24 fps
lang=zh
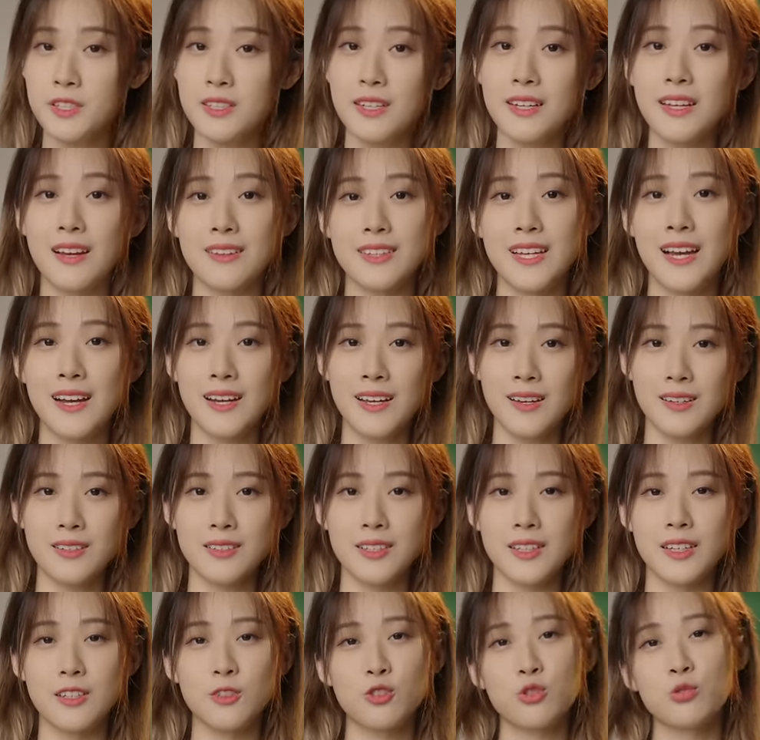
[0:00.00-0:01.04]
的两大
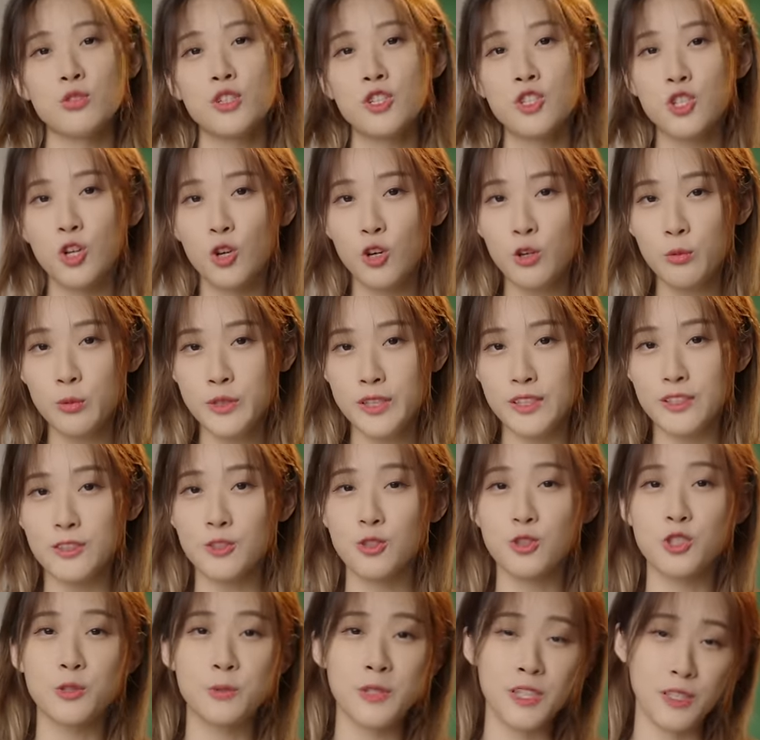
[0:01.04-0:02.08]
亮点，除了手柄
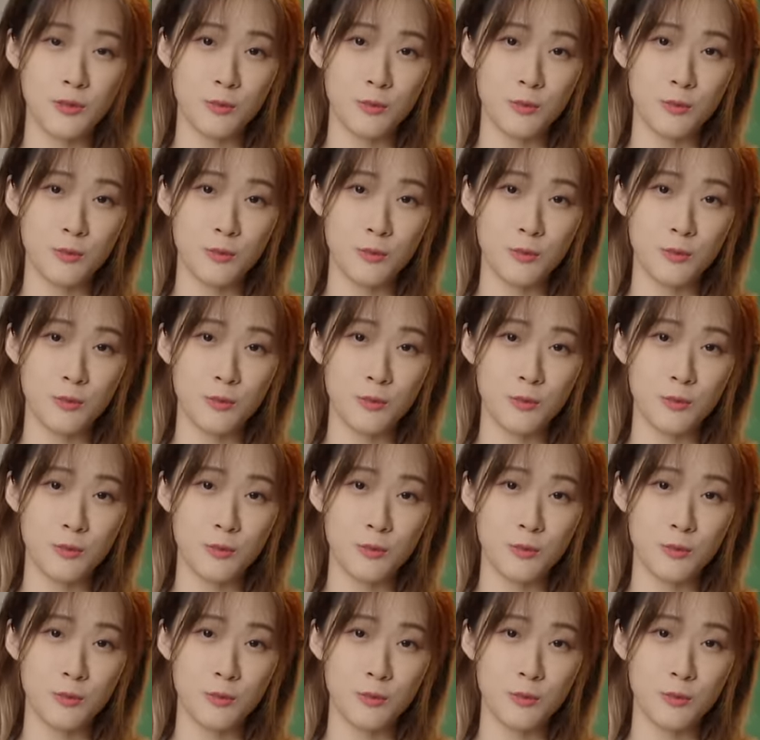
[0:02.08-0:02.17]
就是屏